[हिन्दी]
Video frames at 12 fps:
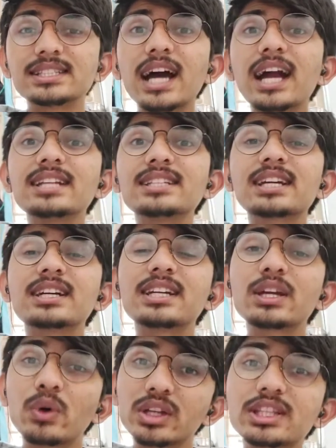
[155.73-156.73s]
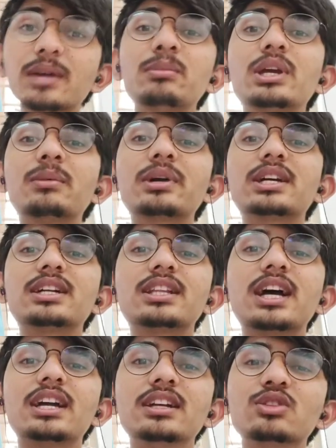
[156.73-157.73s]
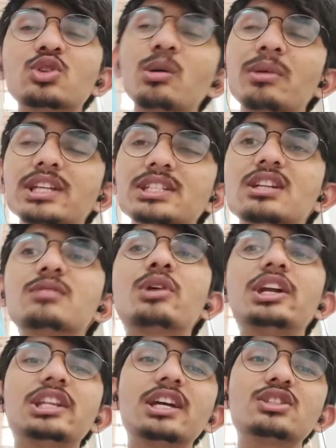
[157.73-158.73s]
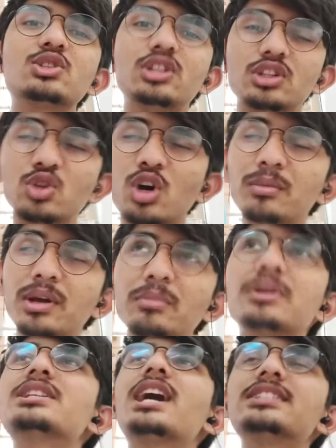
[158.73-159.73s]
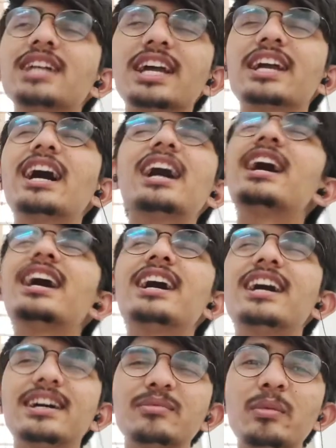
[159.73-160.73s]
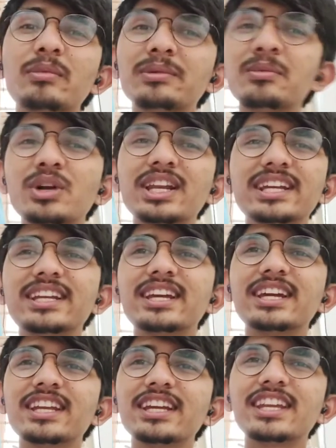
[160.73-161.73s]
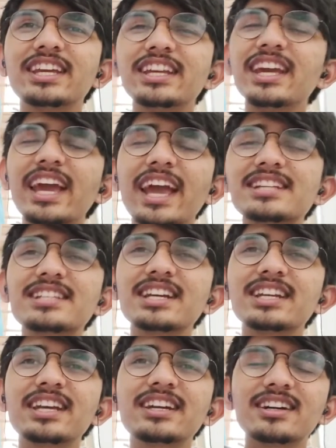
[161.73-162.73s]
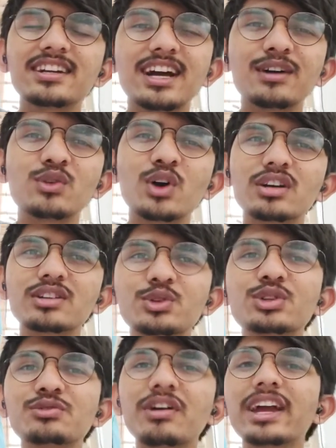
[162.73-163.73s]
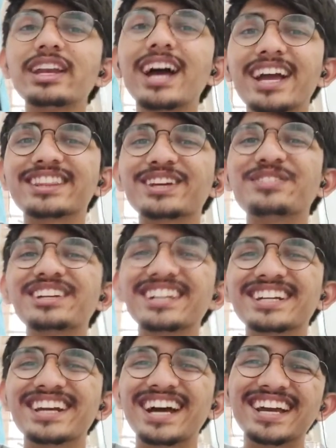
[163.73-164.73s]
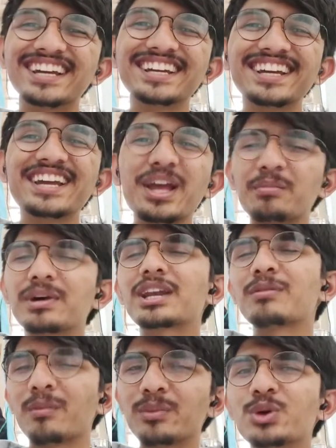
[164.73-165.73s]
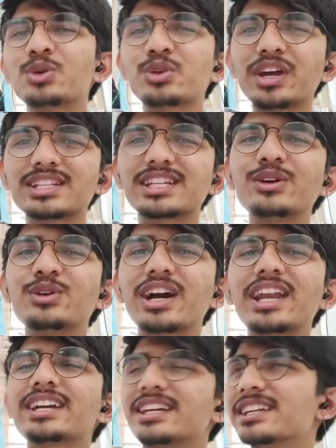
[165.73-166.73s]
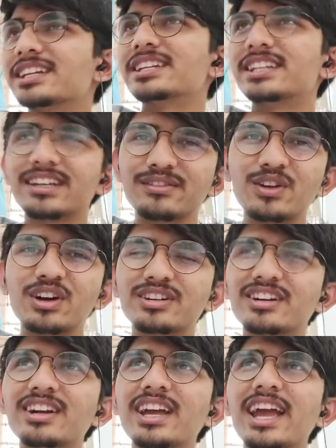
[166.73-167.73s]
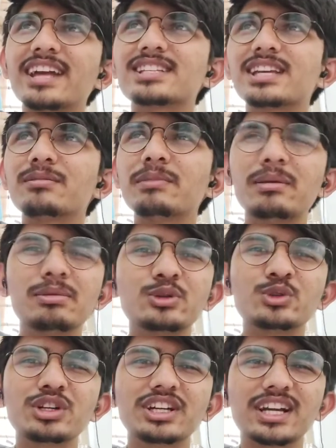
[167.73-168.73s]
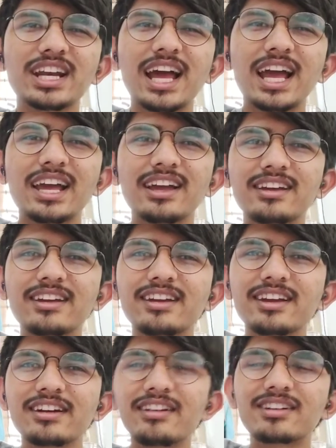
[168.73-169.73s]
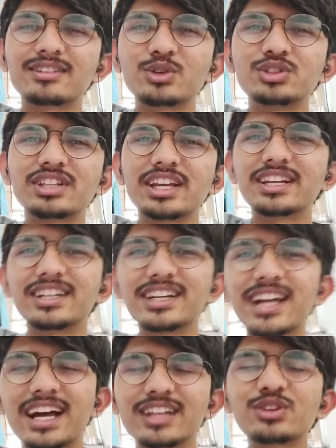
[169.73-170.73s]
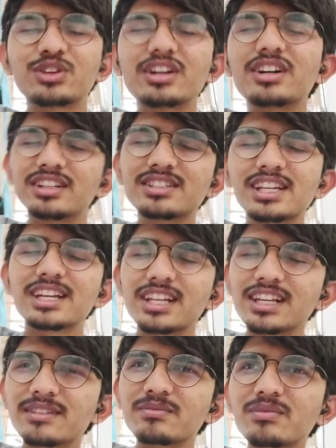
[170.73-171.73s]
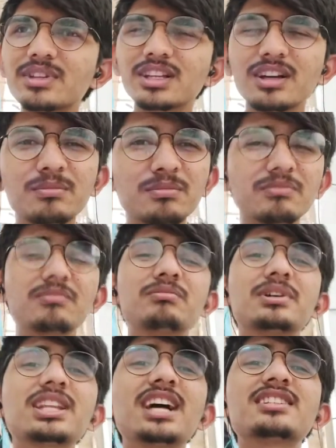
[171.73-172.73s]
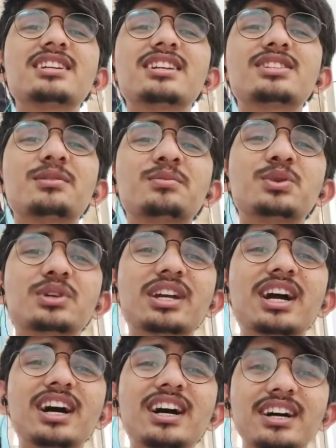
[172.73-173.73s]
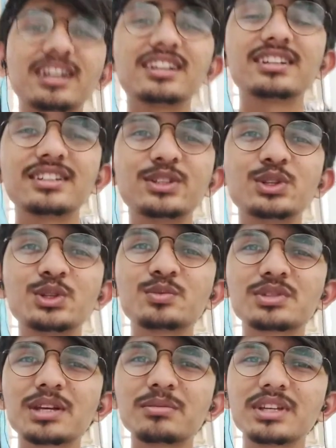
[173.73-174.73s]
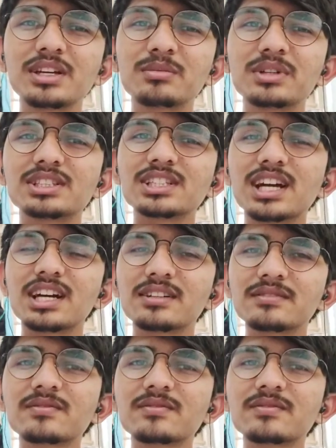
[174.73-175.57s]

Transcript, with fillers: चार हज़ार घंटे वॉच टाइम भी हमें करना है तो हमारी चैनल मॉनिटाइज होगी तो हमें मज़ा आ जाएगा हाँ हाँ हाँ मम्मी भी बोले कि नहीं नहीं नहीं ऐसे ही नहीं कर रहा है ब्लॉग कुछ फ़ायदा है तभी कर रहा है मतलब मम्मी को तो ऐसा ही होगा ना कि नहीं ये ब्लॉग ऐसे ही बेफिजूल कर रहा है और कुछ नहीं कर रहा है तो अच्छा इतनी पता चले सबको कि हाँ यूट्यूब से भी हम अच्छा